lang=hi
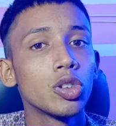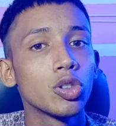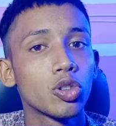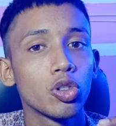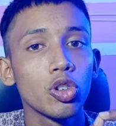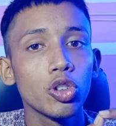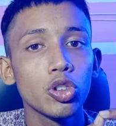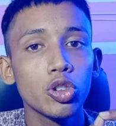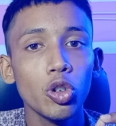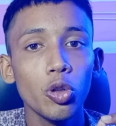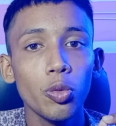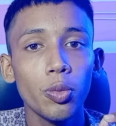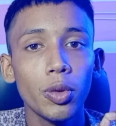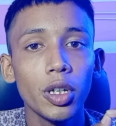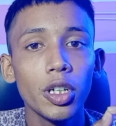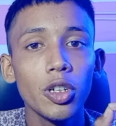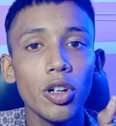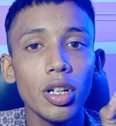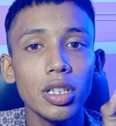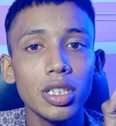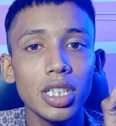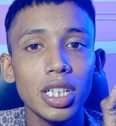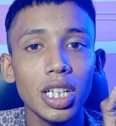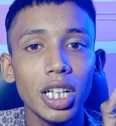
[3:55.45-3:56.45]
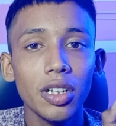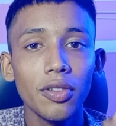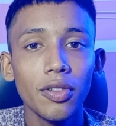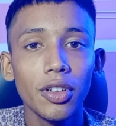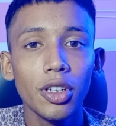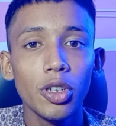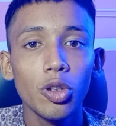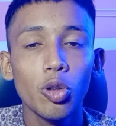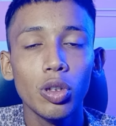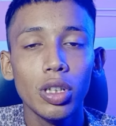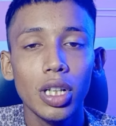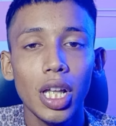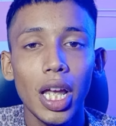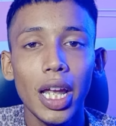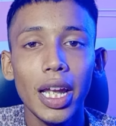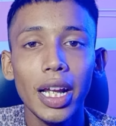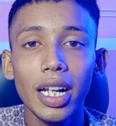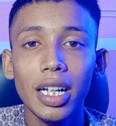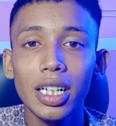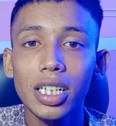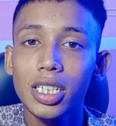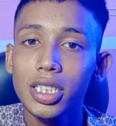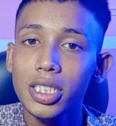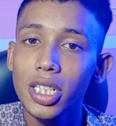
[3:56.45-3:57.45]
सो so, दोस्तों वीडियो अच्छी लेकिन तो वीडियो को लाइक
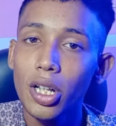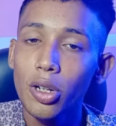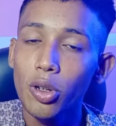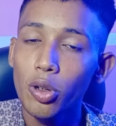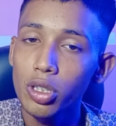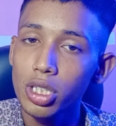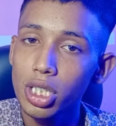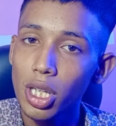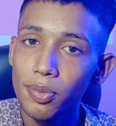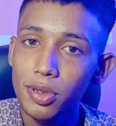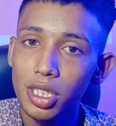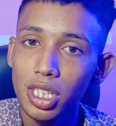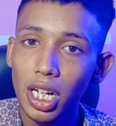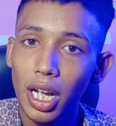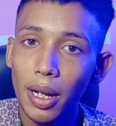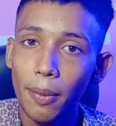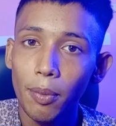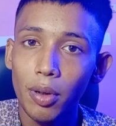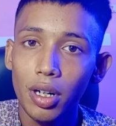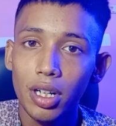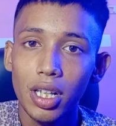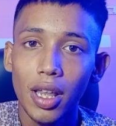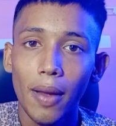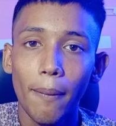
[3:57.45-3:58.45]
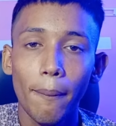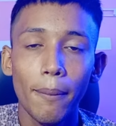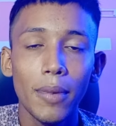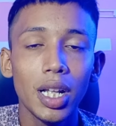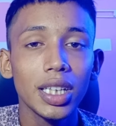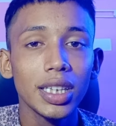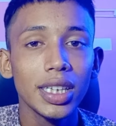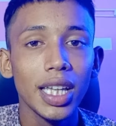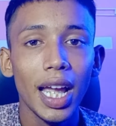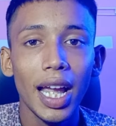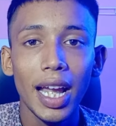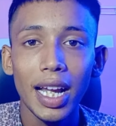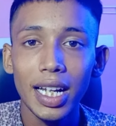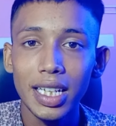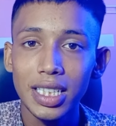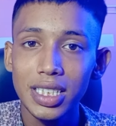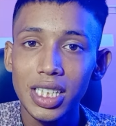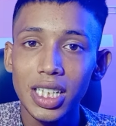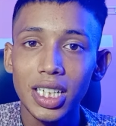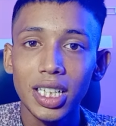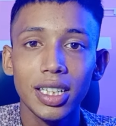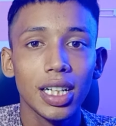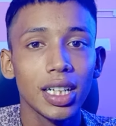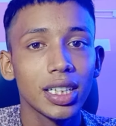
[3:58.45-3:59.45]
करना चैनल को सब्सक्राइब करना मिलते हैं
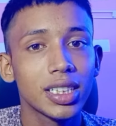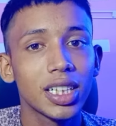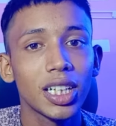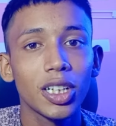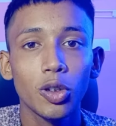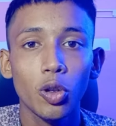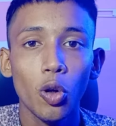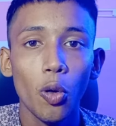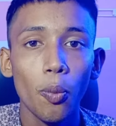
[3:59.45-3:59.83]
किसी इंटरेस्टिंग